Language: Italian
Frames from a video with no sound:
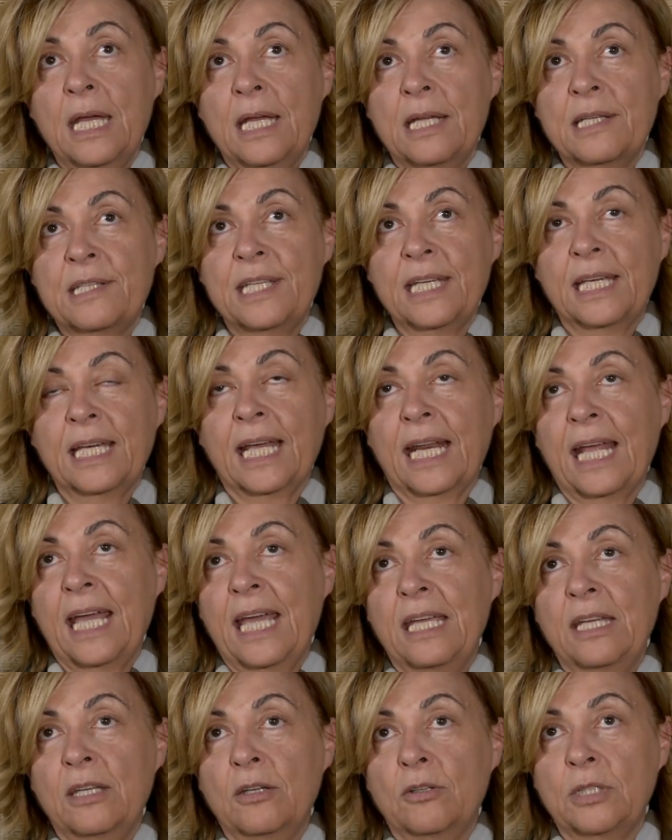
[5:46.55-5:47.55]
si
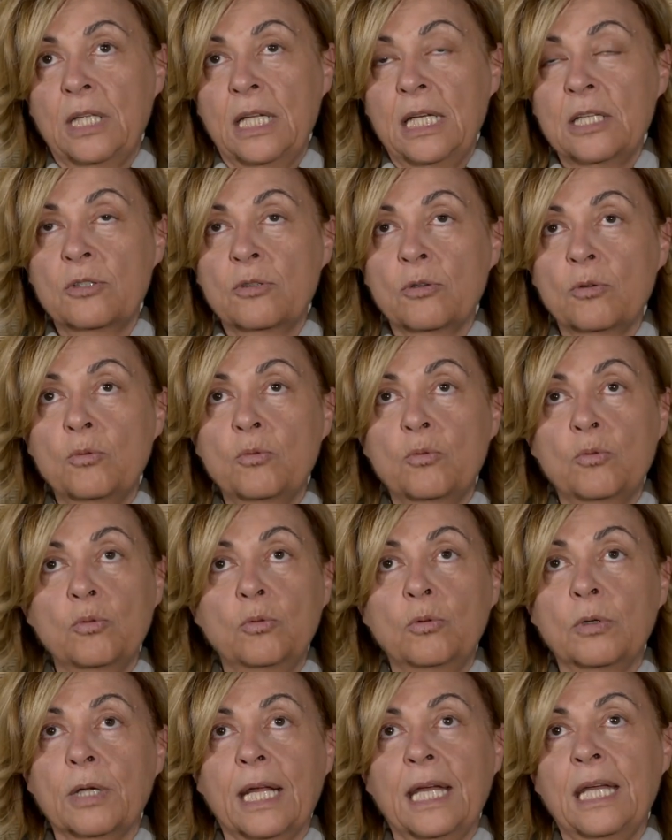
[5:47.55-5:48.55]
creino delle
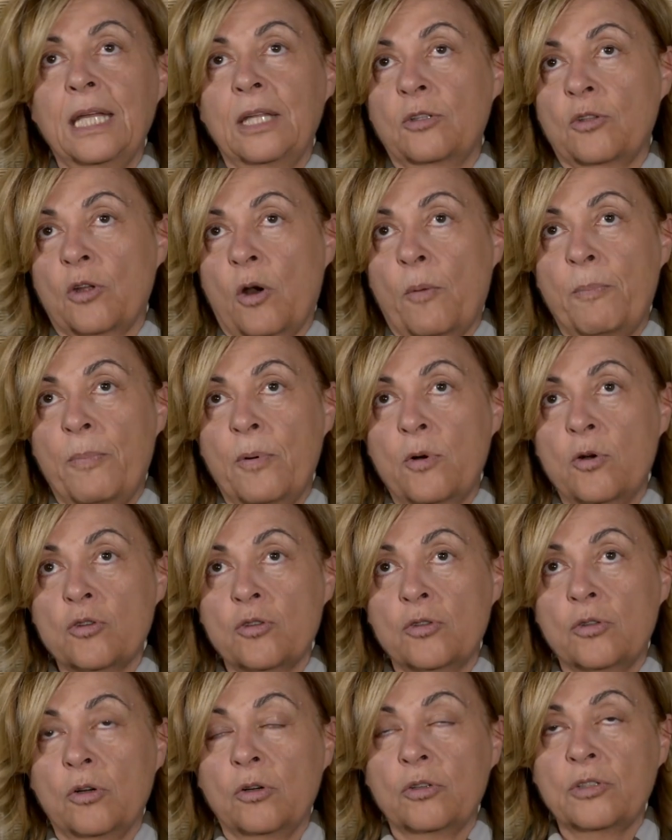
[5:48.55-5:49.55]
strutture troppo
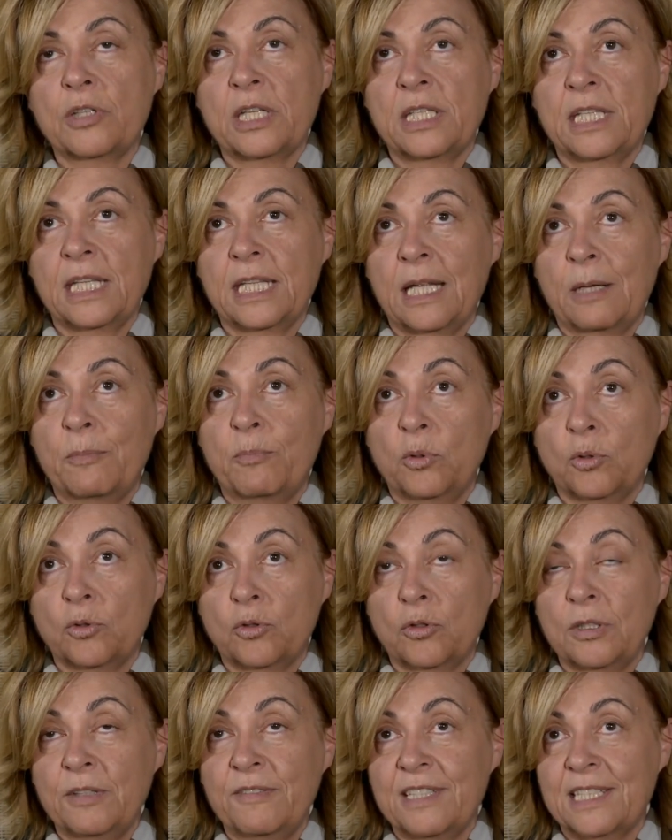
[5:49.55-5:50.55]
costose sia dal
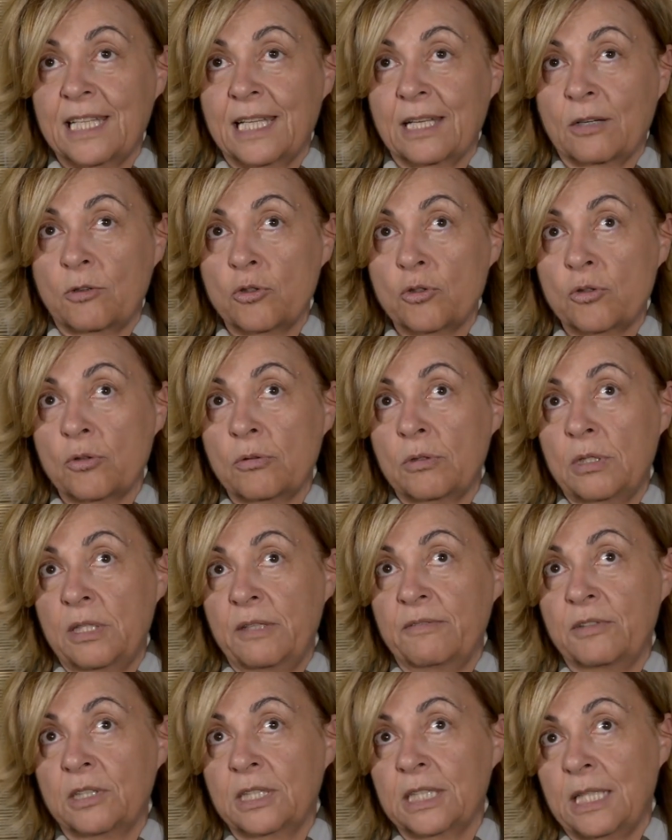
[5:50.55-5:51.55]
punto di vista
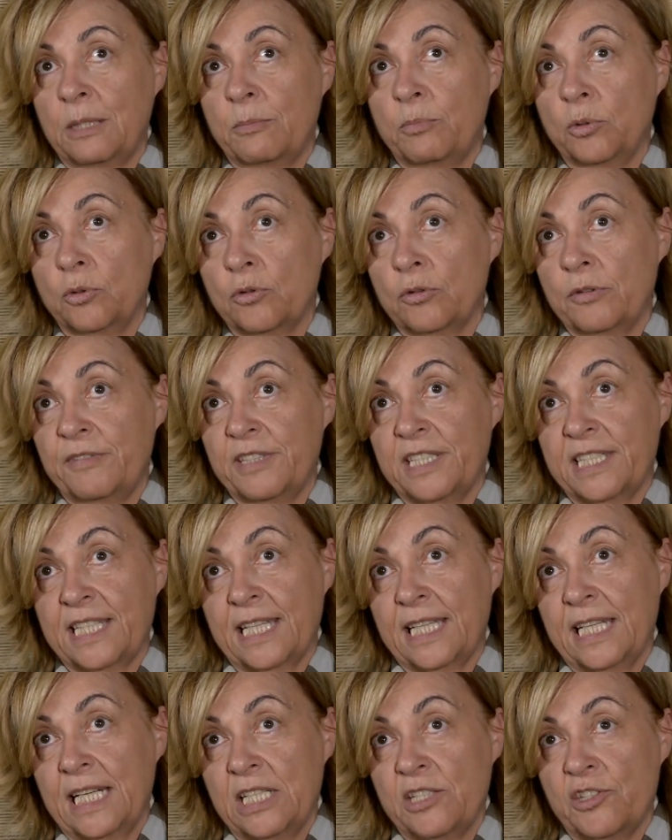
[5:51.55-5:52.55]
costruttivo che dal punto di vista
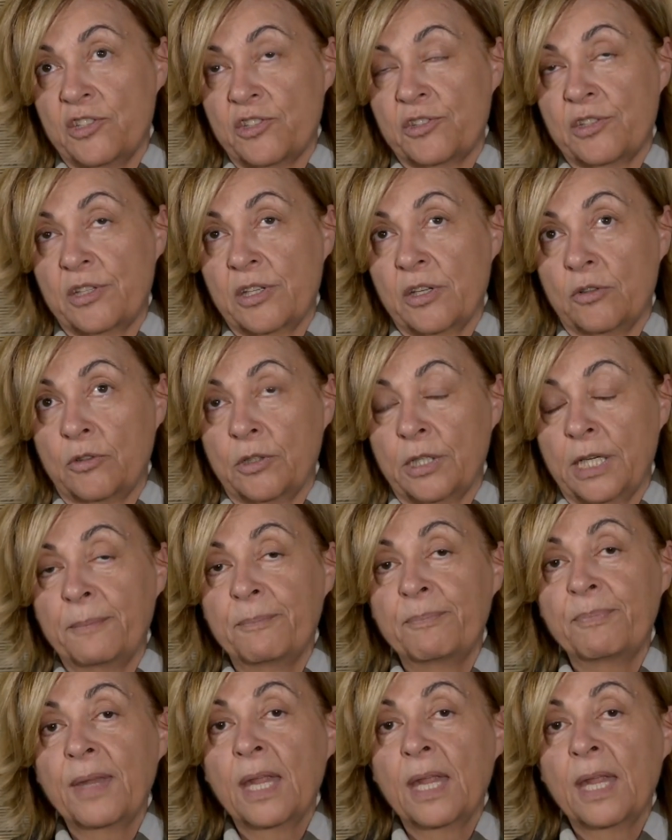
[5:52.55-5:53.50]
della gestione.